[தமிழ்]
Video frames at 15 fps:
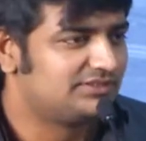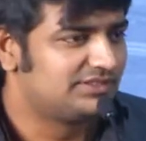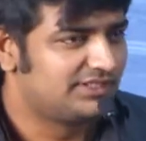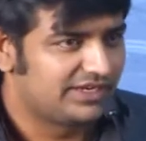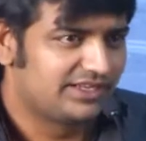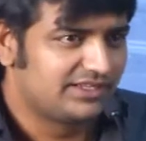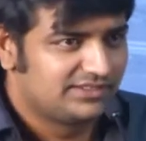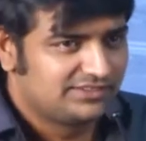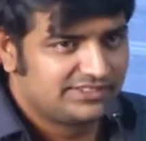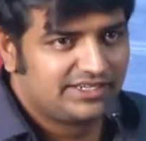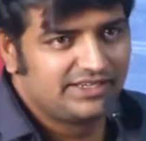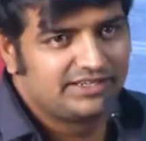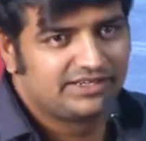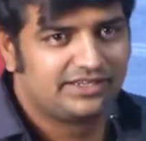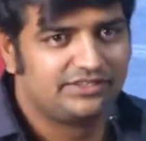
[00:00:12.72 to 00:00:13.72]
நிறையா
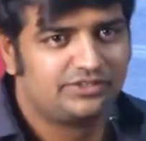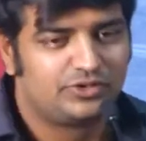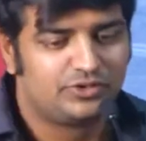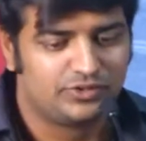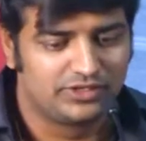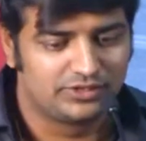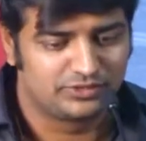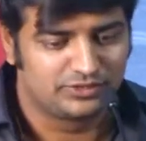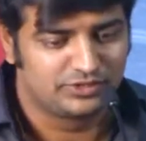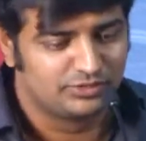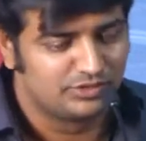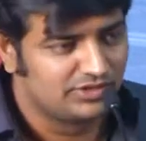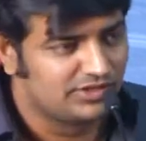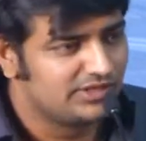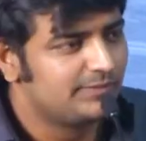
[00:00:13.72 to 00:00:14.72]
சேனலுக்கெலாம் இன்டர்வியூலாம்
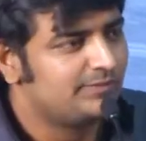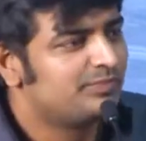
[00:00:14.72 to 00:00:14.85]
கொடுக்கும்போது